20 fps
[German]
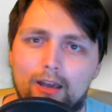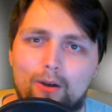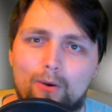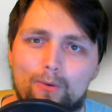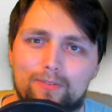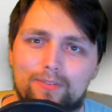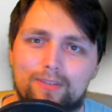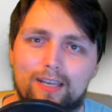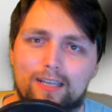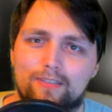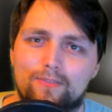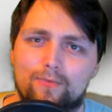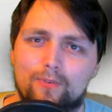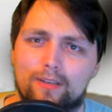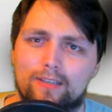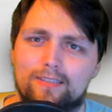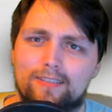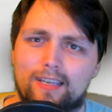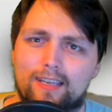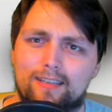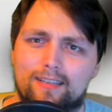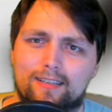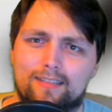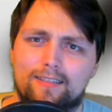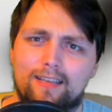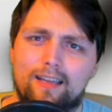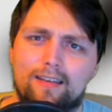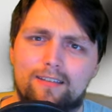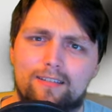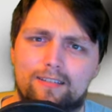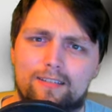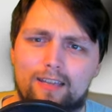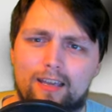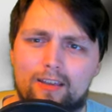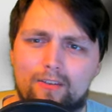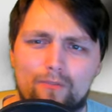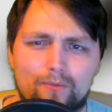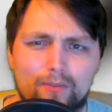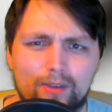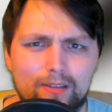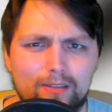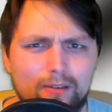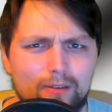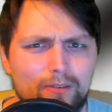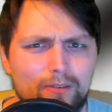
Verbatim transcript: Und das ist wirklich sehr interessant, denn wieso